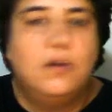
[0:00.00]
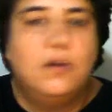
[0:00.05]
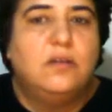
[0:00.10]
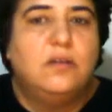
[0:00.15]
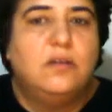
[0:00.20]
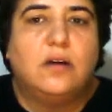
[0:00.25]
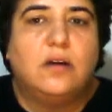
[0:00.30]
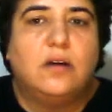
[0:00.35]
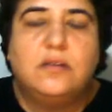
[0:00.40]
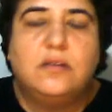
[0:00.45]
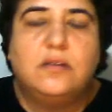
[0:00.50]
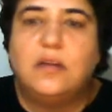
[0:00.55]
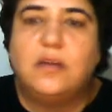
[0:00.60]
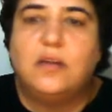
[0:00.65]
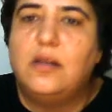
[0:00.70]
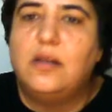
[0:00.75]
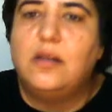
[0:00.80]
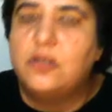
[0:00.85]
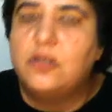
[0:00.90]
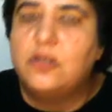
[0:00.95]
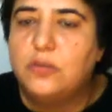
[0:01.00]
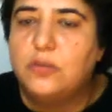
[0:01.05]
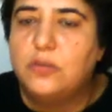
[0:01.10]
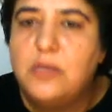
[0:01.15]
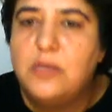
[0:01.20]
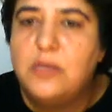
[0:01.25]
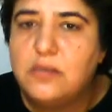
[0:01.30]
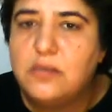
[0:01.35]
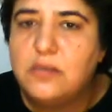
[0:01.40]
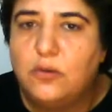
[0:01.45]
Daha 40-50 yaşında bir
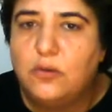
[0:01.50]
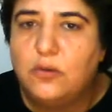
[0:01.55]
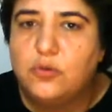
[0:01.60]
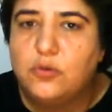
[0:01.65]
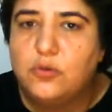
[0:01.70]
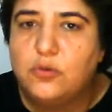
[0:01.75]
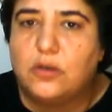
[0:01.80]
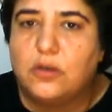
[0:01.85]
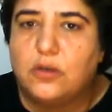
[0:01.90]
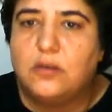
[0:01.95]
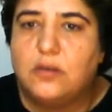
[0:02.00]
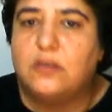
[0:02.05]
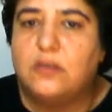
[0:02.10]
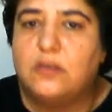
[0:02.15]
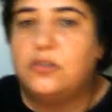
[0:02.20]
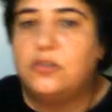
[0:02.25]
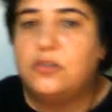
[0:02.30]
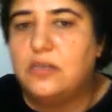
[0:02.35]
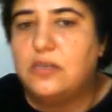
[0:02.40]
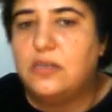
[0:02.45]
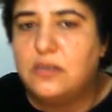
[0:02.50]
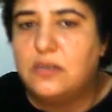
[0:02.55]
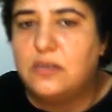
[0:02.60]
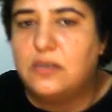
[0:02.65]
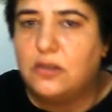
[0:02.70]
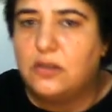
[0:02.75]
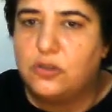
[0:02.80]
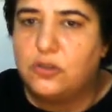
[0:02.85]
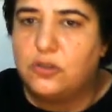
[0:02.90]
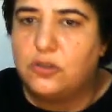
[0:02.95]
insan olacak ya da işte 80
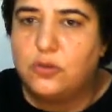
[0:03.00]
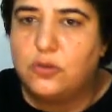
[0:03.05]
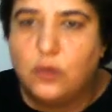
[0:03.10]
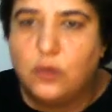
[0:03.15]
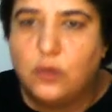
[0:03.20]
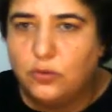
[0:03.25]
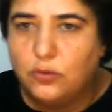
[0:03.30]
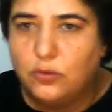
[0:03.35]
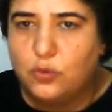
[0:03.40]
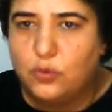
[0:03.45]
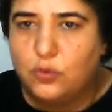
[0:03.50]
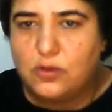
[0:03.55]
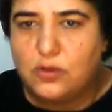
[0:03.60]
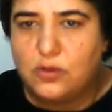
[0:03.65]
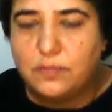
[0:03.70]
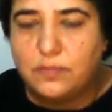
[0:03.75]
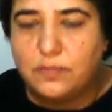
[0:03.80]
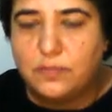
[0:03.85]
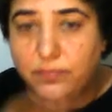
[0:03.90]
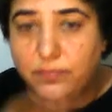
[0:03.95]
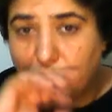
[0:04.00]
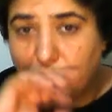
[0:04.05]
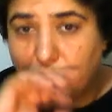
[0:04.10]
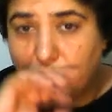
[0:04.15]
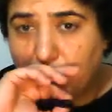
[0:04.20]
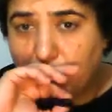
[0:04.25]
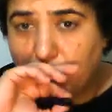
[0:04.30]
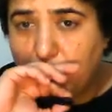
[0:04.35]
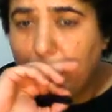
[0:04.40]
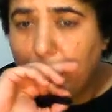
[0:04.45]
yaşında şu an doğursam.
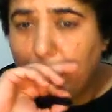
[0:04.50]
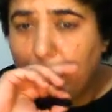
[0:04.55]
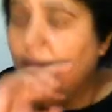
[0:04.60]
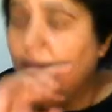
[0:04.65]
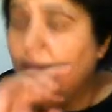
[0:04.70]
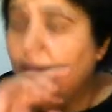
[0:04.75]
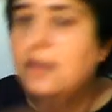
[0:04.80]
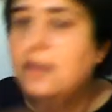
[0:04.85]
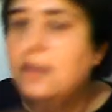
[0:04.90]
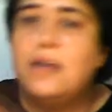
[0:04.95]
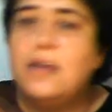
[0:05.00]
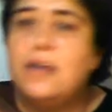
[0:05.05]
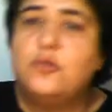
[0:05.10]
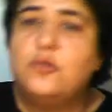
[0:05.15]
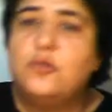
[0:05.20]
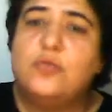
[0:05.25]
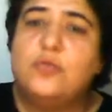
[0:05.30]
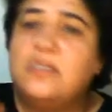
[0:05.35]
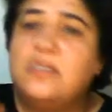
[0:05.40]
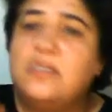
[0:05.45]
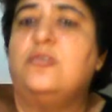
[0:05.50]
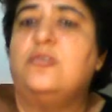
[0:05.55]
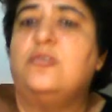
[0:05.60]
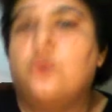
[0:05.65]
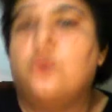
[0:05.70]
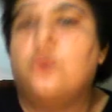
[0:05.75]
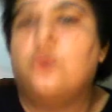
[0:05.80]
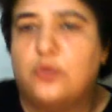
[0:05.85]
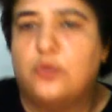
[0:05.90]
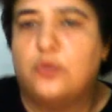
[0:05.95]
Yani sonuçta sizin
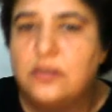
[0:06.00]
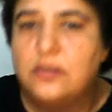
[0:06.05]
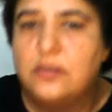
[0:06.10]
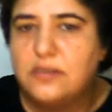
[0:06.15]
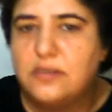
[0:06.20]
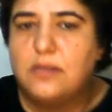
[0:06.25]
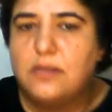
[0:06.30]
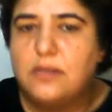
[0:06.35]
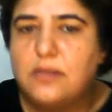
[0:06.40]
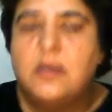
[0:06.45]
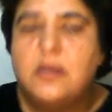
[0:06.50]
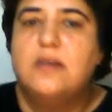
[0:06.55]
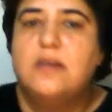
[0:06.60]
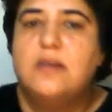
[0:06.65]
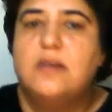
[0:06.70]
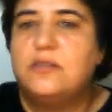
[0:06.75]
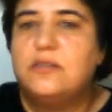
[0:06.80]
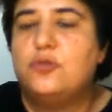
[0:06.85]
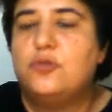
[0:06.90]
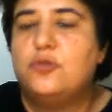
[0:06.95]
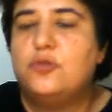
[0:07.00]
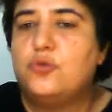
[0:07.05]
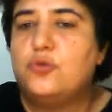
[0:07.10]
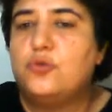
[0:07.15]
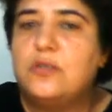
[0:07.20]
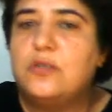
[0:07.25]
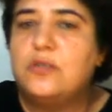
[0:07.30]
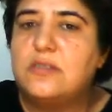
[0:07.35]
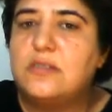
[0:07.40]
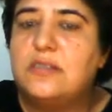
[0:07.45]
çocuklarınız değil. Sizin
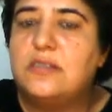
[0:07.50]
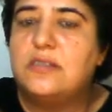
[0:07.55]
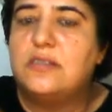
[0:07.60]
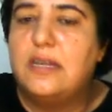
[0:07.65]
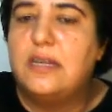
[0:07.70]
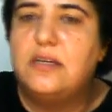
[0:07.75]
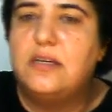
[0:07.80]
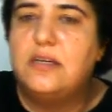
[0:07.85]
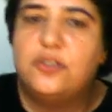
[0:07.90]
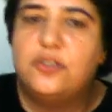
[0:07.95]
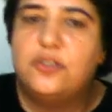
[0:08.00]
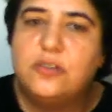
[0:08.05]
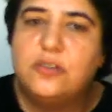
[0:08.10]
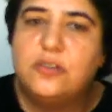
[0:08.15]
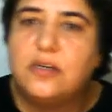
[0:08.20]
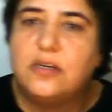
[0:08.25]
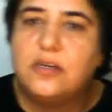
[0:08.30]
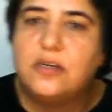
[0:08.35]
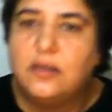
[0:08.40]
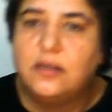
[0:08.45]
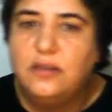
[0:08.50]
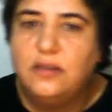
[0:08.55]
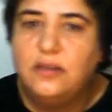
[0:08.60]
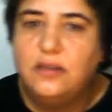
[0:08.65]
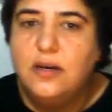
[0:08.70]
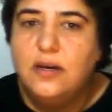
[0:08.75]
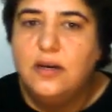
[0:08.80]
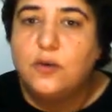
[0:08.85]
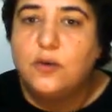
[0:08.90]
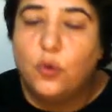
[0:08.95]
çocuklarınız 40-50 yaşındayken
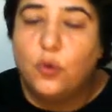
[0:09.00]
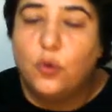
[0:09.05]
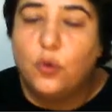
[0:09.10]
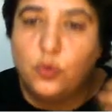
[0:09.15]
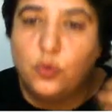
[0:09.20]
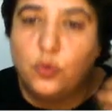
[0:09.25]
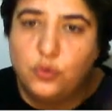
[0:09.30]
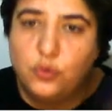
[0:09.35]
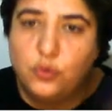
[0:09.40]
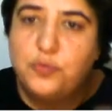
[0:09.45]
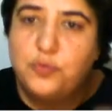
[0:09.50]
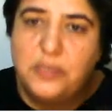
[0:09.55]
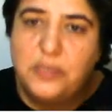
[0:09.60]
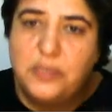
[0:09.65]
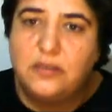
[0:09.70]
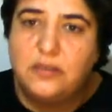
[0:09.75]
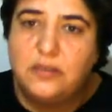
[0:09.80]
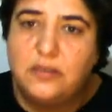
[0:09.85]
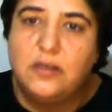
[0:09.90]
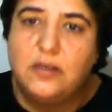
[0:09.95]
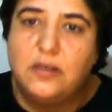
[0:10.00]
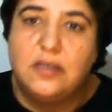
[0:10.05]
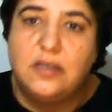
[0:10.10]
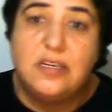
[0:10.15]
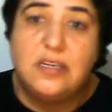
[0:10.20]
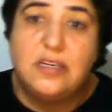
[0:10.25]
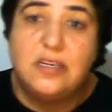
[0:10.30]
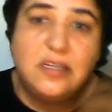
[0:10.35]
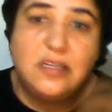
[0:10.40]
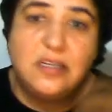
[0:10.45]
korkunç bir
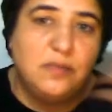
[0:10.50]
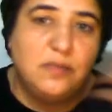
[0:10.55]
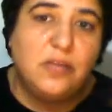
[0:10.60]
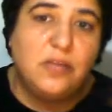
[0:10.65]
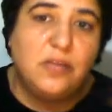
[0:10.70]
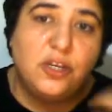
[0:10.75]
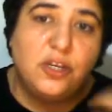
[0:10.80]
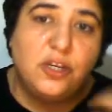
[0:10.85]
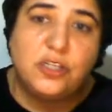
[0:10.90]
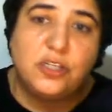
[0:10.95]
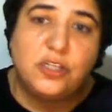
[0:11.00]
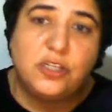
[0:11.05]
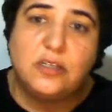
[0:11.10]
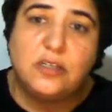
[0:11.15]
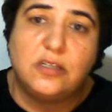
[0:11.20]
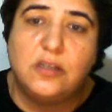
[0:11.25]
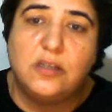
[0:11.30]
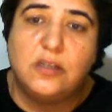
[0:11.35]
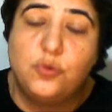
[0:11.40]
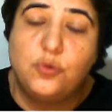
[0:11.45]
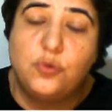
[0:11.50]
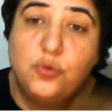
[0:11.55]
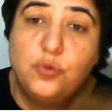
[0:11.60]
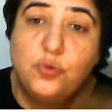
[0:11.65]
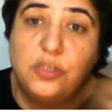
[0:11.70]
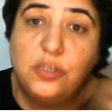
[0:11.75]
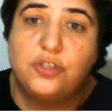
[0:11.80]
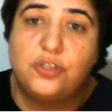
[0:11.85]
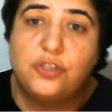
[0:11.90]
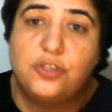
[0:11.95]
iklim değişikliğiyle
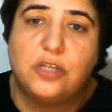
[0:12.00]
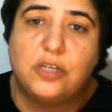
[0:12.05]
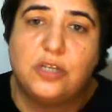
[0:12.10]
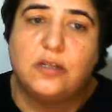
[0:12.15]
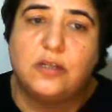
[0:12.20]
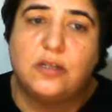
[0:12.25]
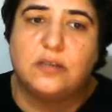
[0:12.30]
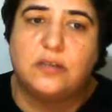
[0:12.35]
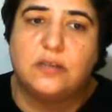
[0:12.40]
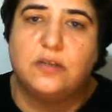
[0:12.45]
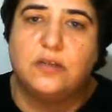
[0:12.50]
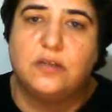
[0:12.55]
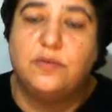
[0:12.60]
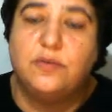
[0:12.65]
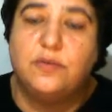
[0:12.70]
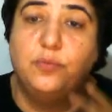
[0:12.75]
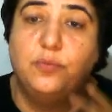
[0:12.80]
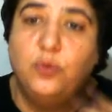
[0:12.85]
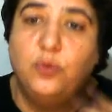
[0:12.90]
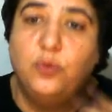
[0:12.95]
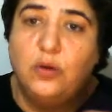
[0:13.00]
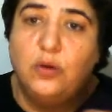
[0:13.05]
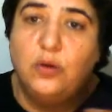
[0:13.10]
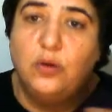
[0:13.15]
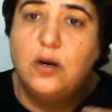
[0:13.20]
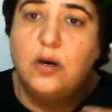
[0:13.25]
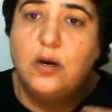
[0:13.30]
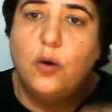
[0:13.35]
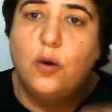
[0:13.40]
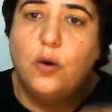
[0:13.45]
yüzleşecekler. Ve bu
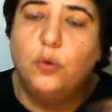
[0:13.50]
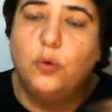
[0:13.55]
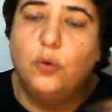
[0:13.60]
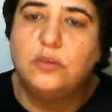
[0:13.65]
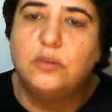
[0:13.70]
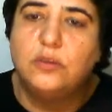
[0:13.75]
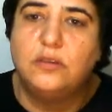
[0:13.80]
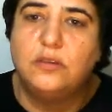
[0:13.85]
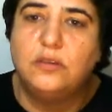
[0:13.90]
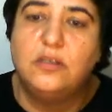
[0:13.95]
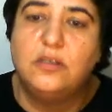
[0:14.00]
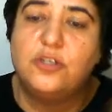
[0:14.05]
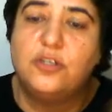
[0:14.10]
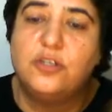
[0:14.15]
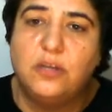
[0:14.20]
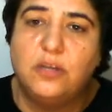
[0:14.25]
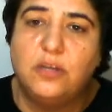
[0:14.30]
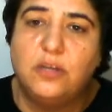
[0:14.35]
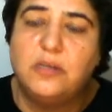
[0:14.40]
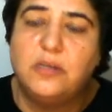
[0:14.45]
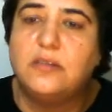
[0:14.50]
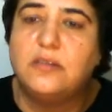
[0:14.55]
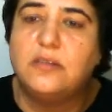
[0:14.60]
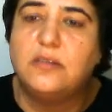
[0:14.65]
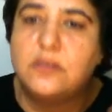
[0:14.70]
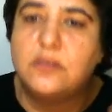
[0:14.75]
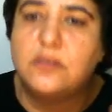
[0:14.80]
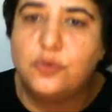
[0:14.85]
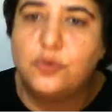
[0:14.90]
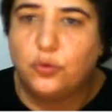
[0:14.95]
onların yaşam
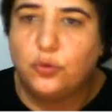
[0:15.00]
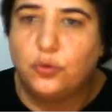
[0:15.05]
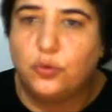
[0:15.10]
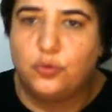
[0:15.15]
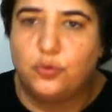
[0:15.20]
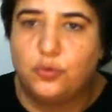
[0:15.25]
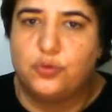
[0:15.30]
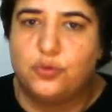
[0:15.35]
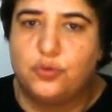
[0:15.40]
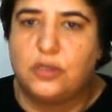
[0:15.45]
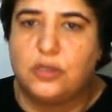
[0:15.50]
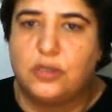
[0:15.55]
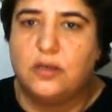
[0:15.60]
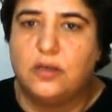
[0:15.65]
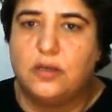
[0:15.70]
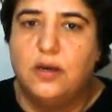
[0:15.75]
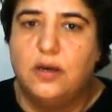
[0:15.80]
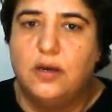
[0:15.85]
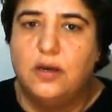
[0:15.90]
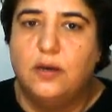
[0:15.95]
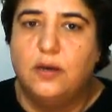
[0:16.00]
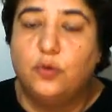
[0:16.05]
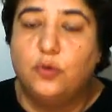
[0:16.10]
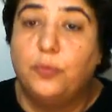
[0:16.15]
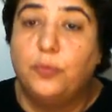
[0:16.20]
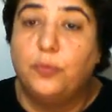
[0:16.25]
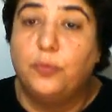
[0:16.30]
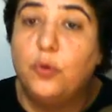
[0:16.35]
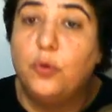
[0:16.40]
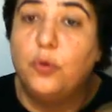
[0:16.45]
kalitesini çok düşürecek.
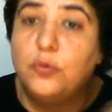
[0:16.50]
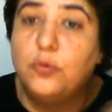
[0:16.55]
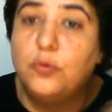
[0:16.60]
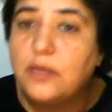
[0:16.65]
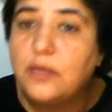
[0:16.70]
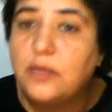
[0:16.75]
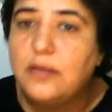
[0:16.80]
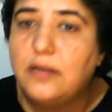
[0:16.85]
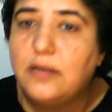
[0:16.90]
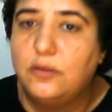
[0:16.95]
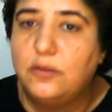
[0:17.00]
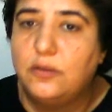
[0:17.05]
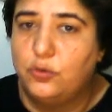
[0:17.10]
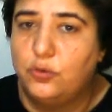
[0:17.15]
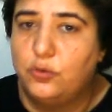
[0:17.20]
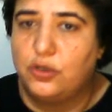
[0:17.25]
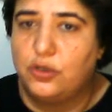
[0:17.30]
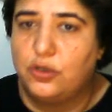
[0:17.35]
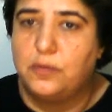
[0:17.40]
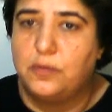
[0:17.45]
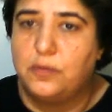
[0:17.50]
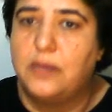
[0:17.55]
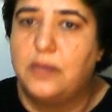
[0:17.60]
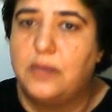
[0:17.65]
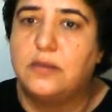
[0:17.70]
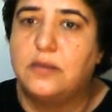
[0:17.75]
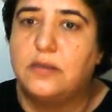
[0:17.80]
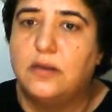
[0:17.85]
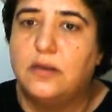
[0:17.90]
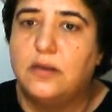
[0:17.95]
Toplu ölümlere neden olacak
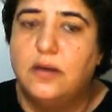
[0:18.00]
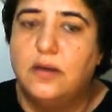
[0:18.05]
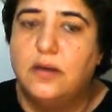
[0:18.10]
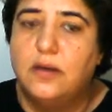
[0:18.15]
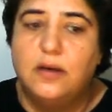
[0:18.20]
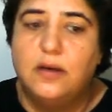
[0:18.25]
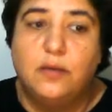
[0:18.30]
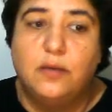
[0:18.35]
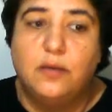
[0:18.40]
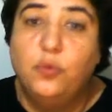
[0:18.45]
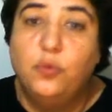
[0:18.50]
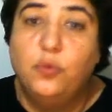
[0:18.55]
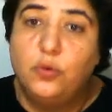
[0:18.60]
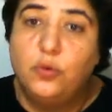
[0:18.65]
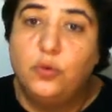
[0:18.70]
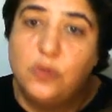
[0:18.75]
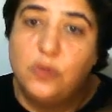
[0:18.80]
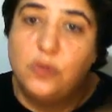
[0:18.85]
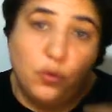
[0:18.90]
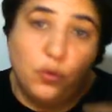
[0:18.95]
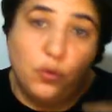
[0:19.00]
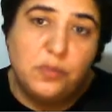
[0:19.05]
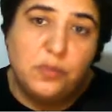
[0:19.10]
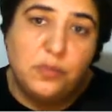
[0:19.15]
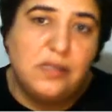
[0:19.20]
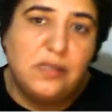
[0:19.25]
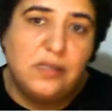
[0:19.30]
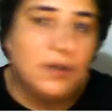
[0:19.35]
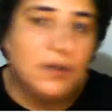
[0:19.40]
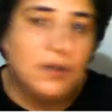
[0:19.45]
belki. Bu e, ölüm
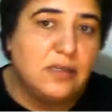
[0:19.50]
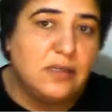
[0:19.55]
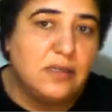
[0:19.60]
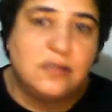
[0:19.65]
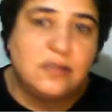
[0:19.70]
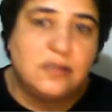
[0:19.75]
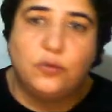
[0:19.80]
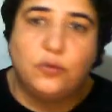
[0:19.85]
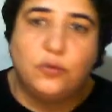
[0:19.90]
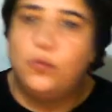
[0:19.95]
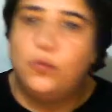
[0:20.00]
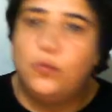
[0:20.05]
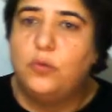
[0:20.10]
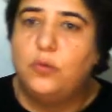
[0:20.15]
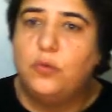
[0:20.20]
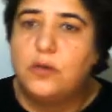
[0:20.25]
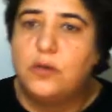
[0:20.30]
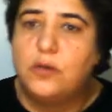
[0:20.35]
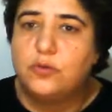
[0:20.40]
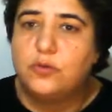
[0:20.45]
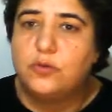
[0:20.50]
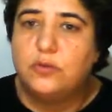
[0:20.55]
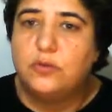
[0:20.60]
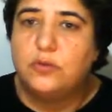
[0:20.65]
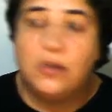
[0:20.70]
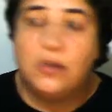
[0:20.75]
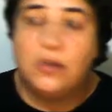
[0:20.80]
illa ki insan ölümü olmak zorunda değil.